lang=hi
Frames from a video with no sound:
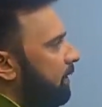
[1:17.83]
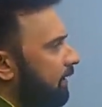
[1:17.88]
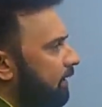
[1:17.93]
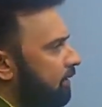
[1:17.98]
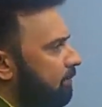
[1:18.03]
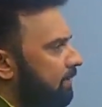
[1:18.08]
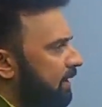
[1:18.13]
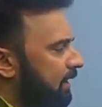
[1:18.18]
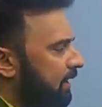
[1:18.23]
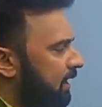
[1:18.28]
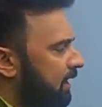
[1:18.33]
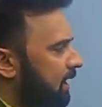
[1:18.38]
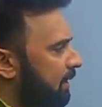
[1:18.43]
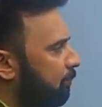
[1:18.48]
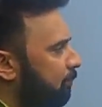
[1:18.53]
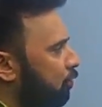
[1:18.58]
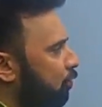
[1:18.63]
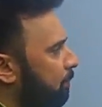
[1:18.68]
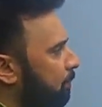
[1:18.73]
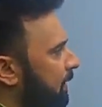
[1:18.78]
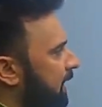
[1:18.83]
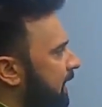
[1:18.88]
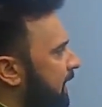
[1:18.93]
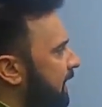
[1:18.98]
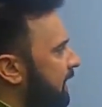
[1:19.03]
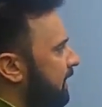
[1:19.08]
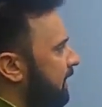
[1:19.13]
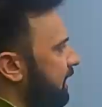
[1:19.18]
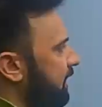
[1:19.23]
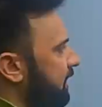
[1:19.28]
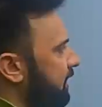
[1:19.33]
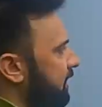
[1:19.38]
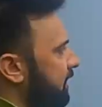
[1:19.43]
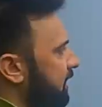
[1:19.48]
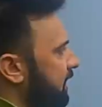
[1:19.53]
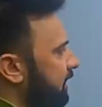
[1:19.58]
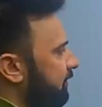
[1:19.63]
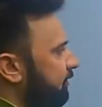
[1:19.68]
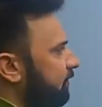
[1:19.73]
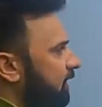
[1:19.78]
फिर मैंने आपको पढ़ाया
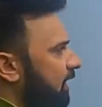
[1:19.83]
इंडिया